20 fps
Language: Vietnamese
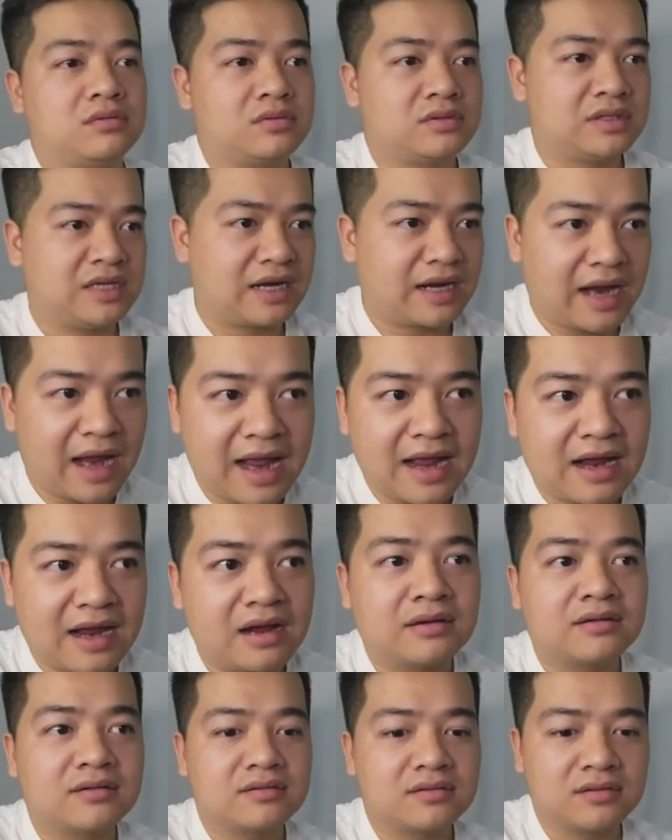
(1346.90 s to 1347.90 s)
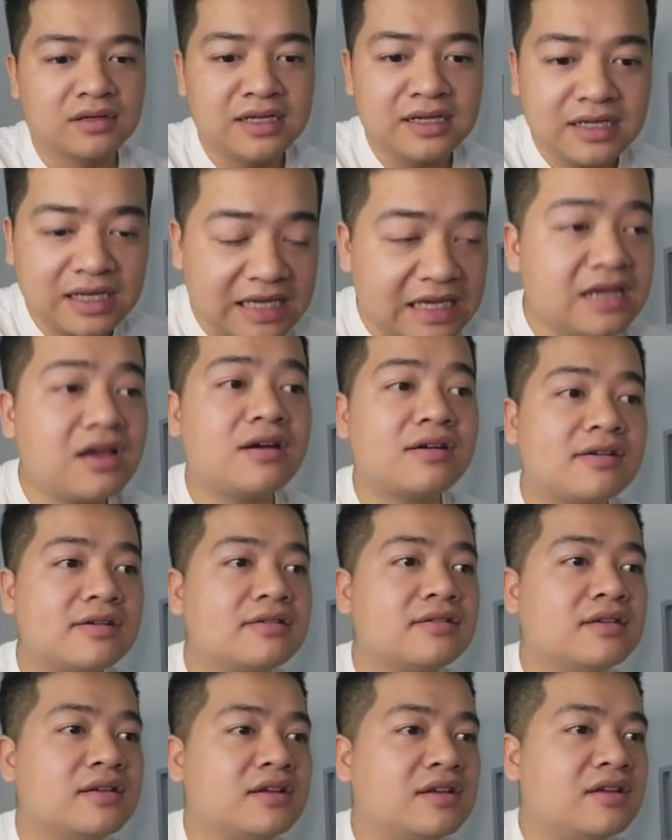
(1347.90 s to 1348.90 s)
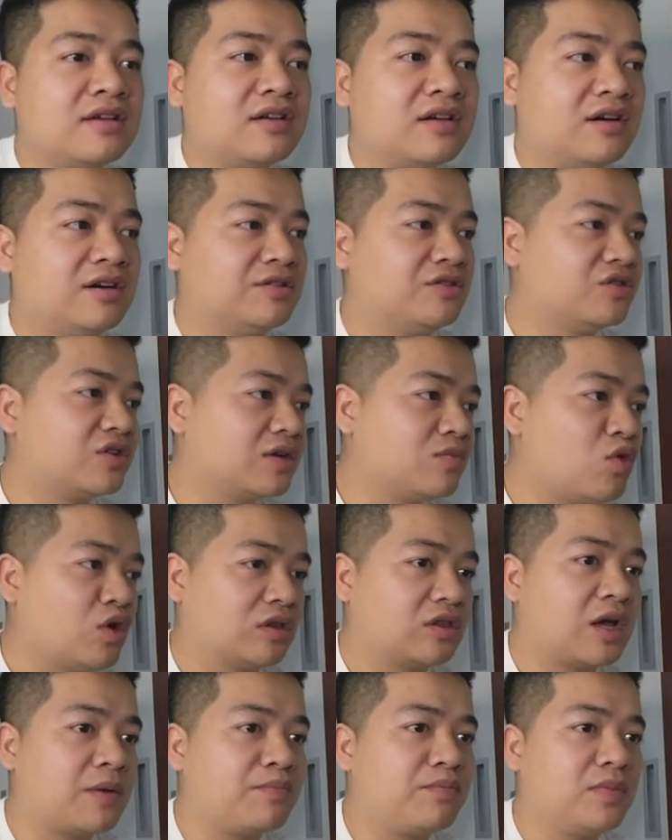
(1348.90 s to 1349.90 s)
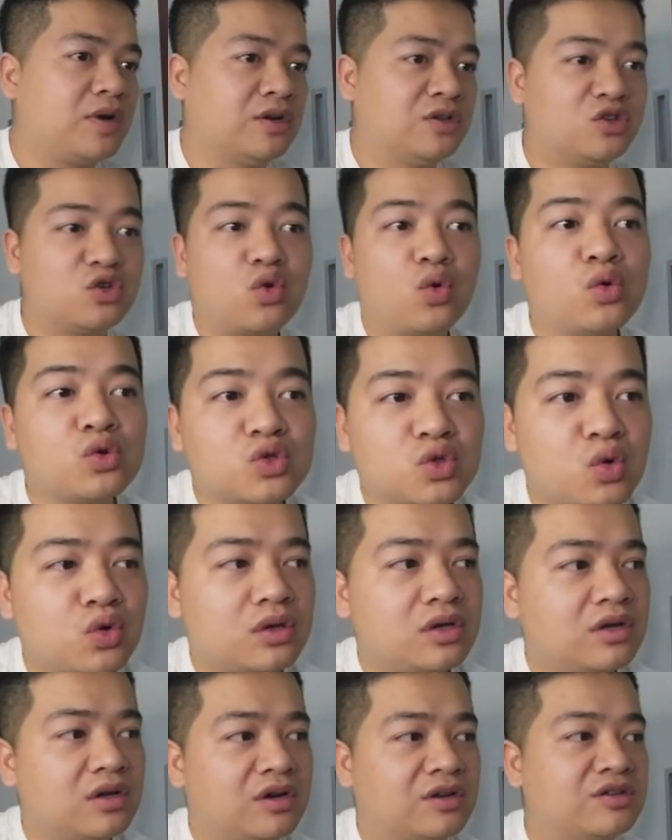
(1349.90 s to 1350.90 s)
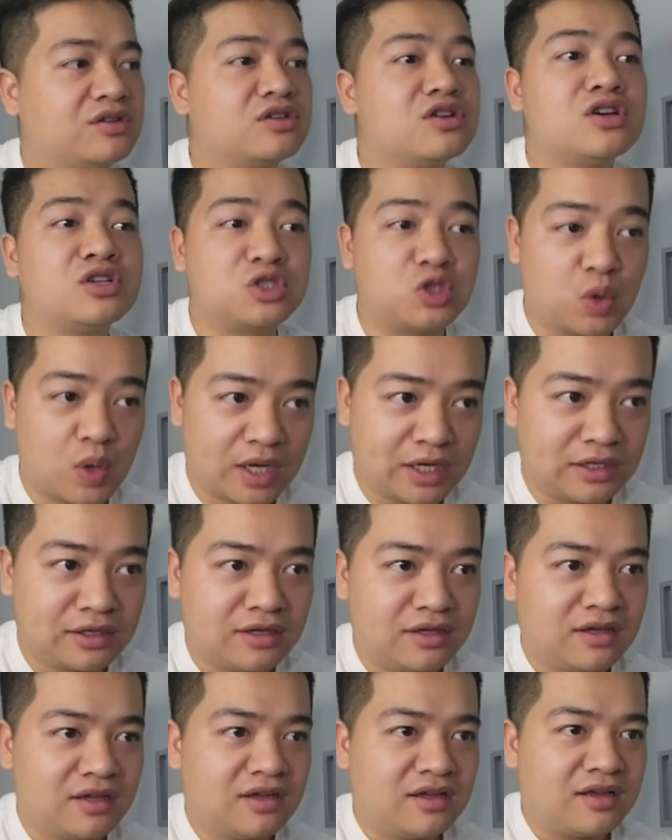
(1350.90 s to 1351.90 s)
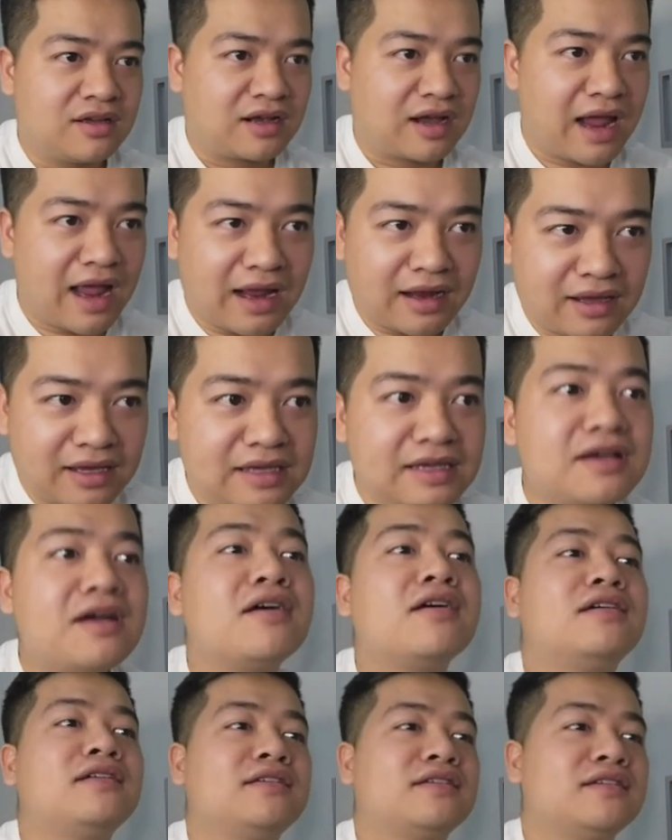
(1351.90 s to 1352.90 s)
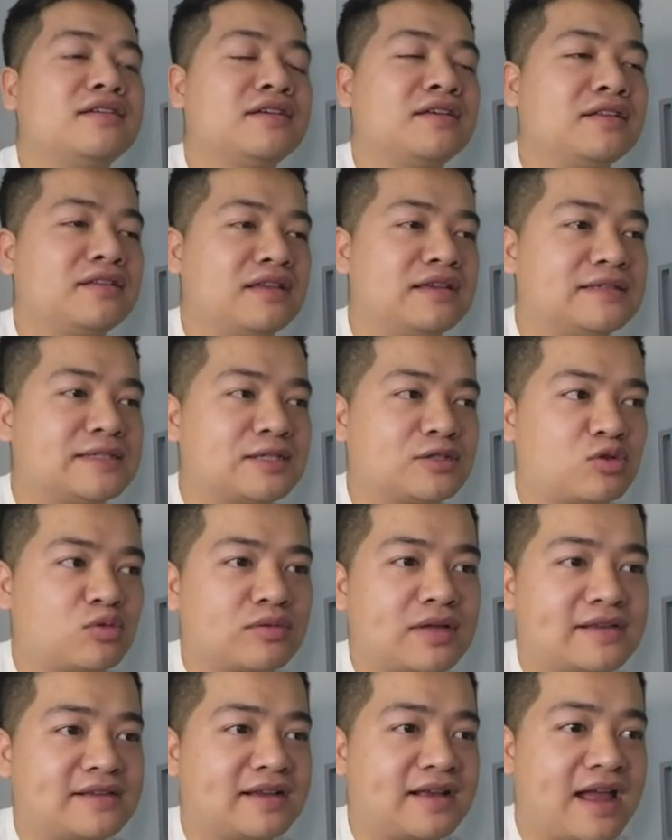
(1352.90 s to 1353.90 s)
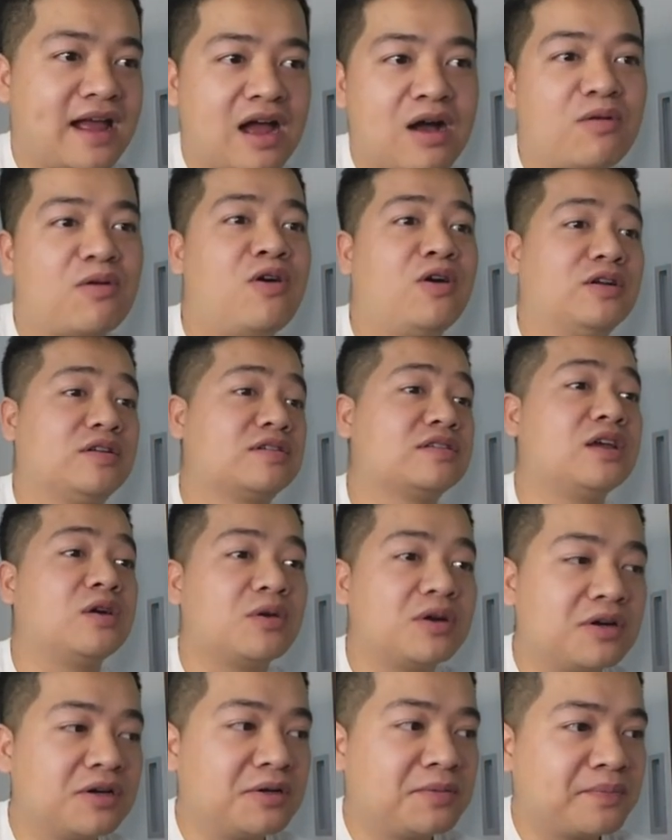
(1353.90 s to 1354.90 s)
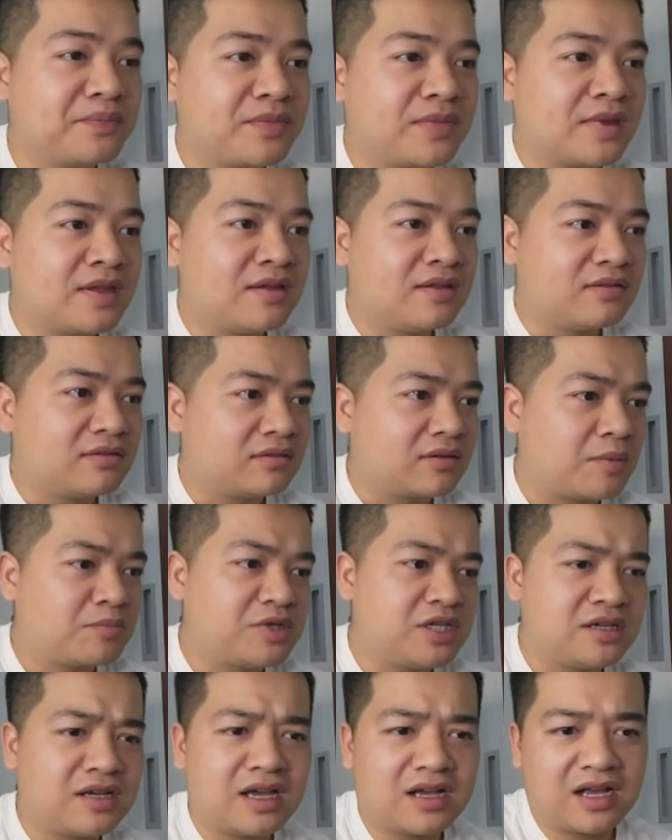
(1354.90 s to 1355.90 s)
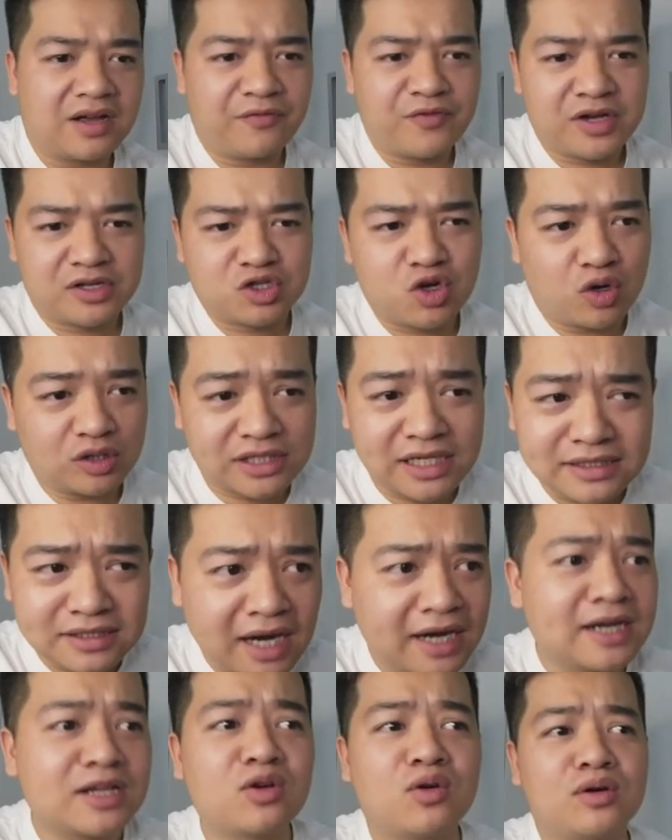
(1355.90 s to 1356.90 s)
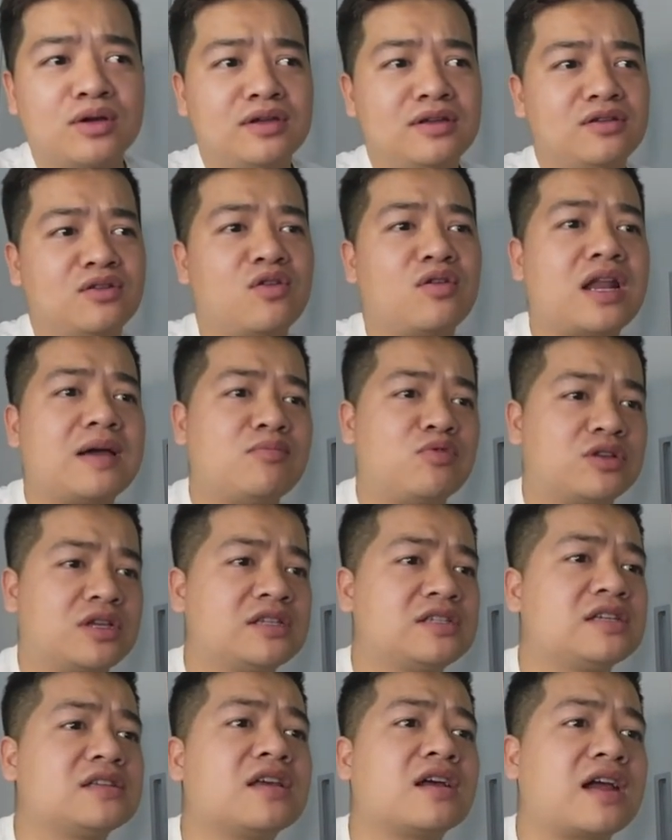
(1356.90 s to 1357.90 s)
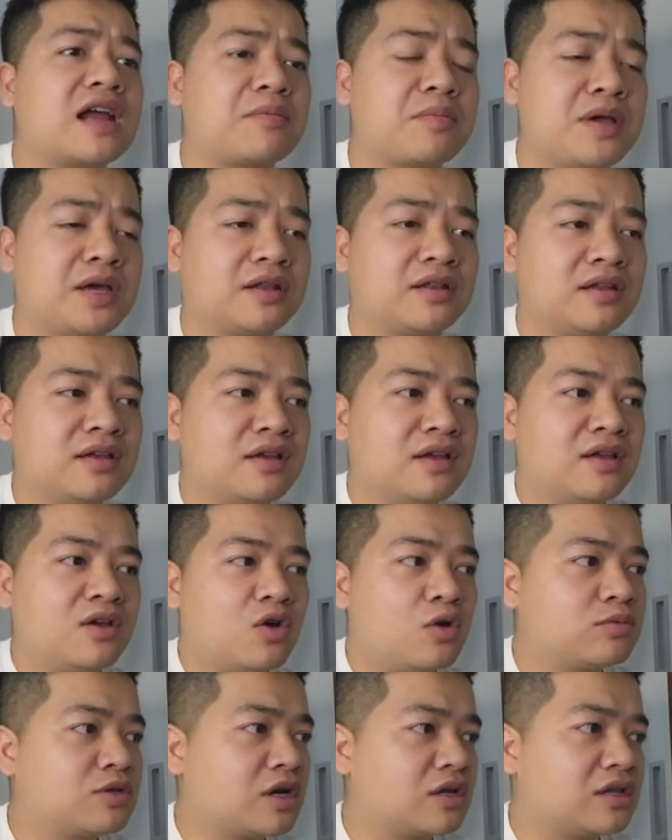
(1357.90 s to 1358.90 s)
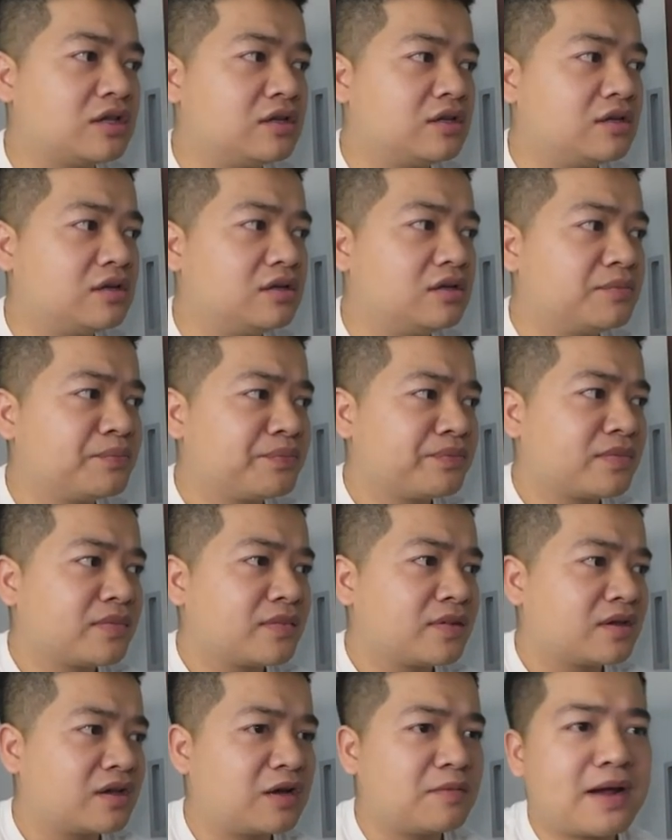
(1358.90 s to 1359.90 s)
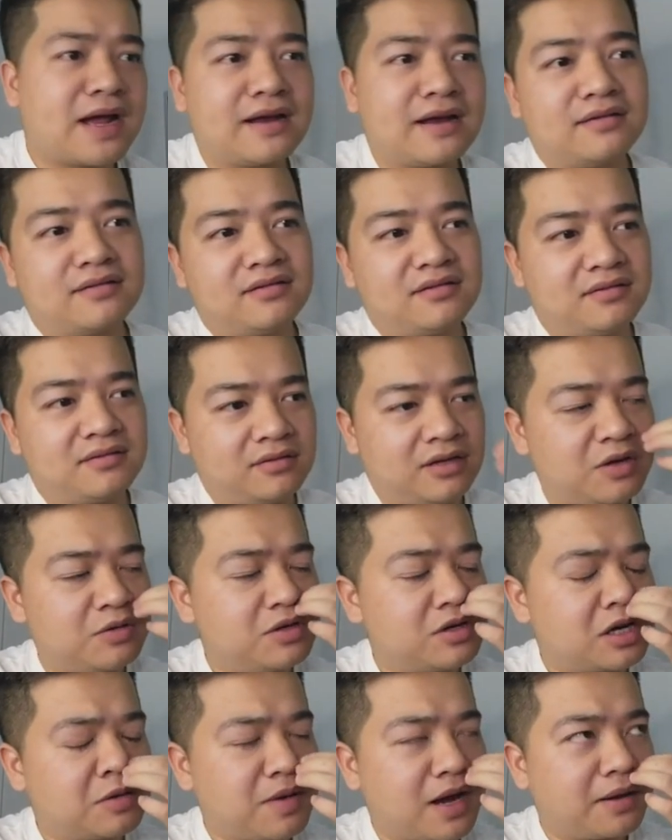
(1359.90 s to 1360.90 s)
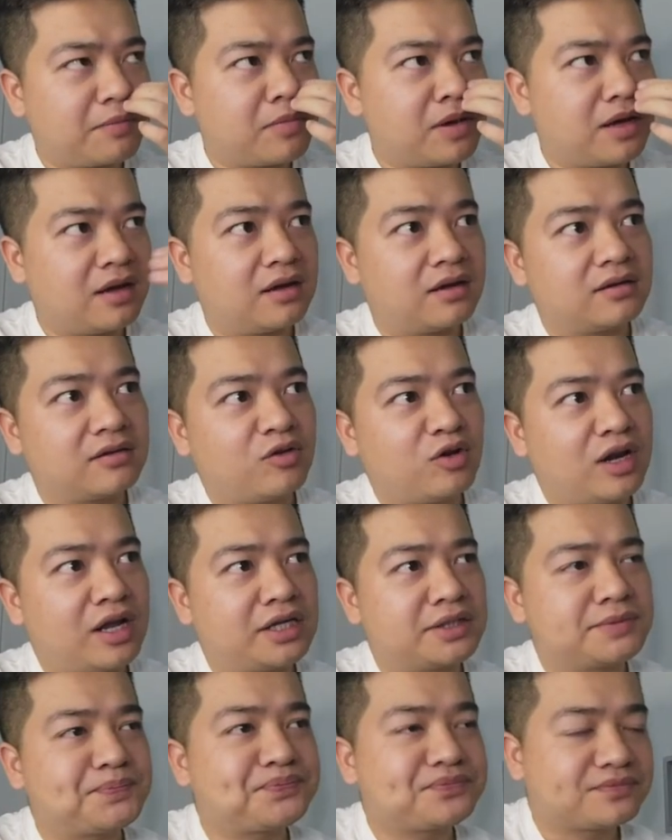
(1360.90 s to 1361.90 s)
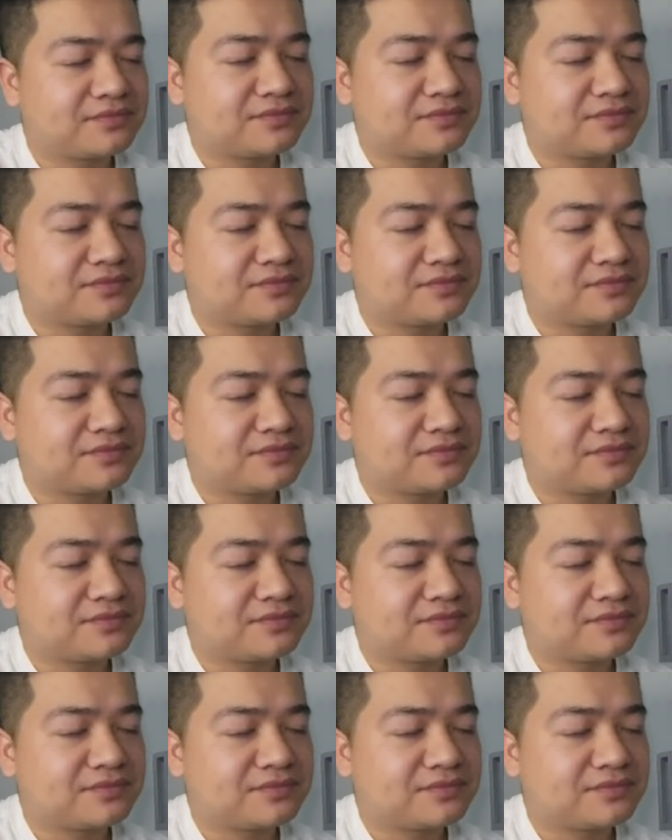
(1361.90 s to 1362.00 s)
sẽ càng đi kỹ hơn ở những cái buổi tập, ở những cú sút, ở những đường truyền. Càng kỹ hơn thì chúng ta sẽ càng học hỏi được nhiều hơn. Thậm chí kể cả việc xỏ dây giày thôi, nó cũng là một cái chi tiết khác biệt. Hôm trước thì các bạn, nếu như các bạn mà gọi là